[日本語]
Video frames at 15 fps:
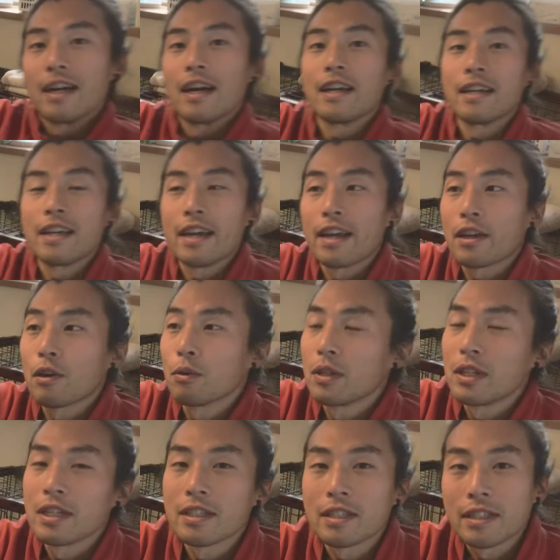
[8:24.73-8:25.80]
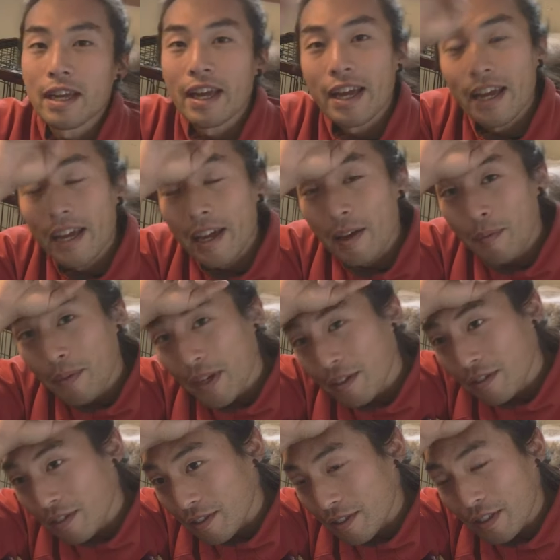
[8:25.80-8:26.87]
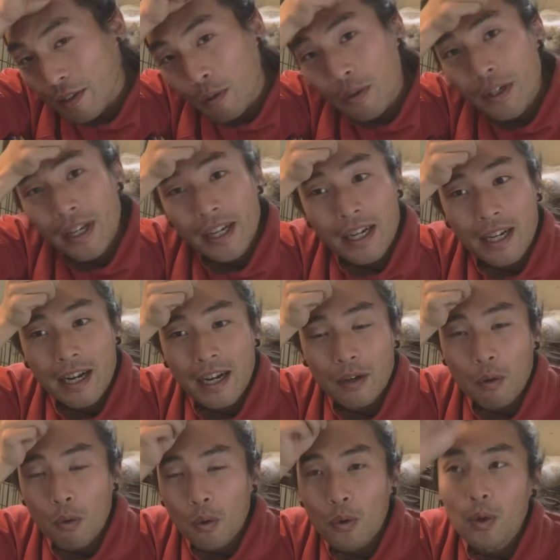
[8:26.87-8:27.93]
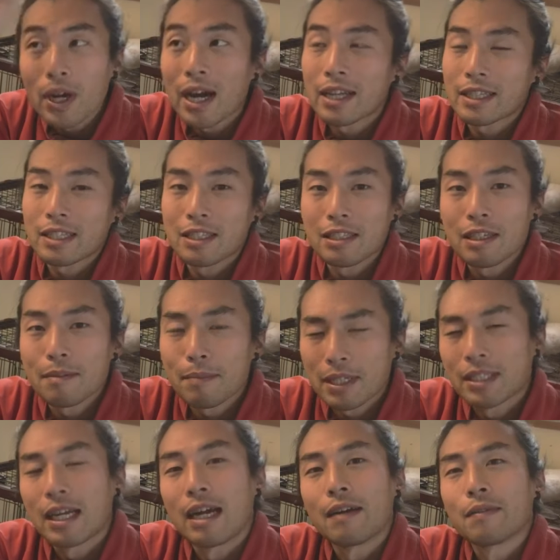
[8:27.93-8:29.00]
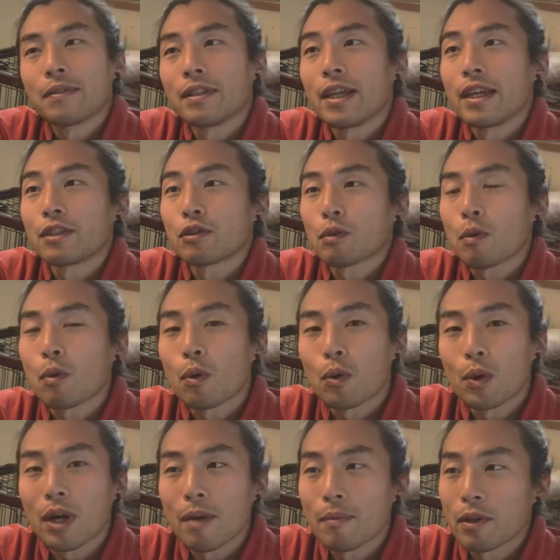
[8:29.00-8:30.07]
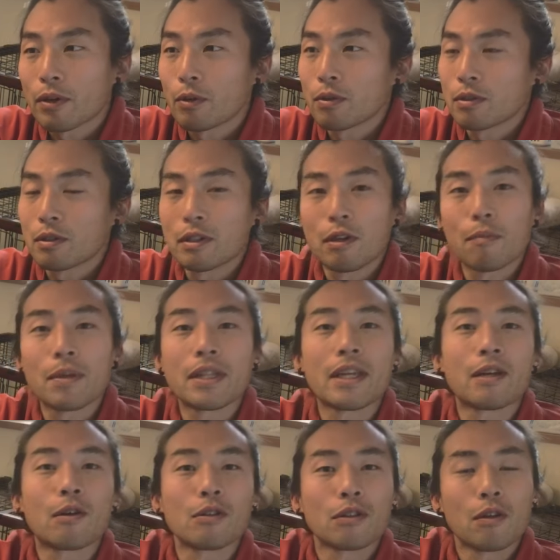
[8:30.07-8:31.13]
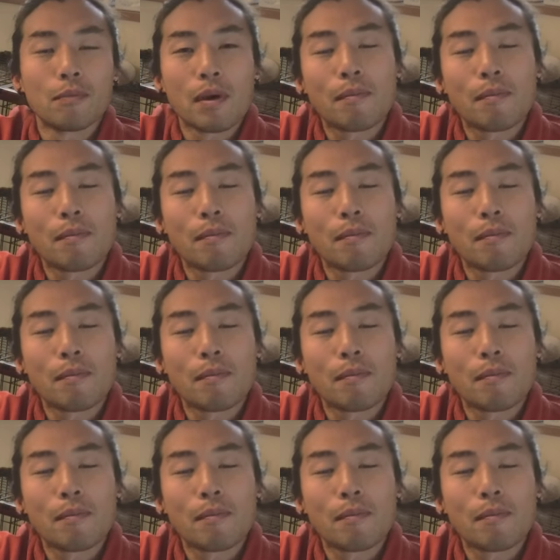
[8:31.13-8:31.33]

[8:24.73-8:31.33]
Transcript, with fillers: い、えー、今日でですね、えー、ビール仕込んでから9日経ちましたでちょっと9日目の様子っていうのを見ていこうと思い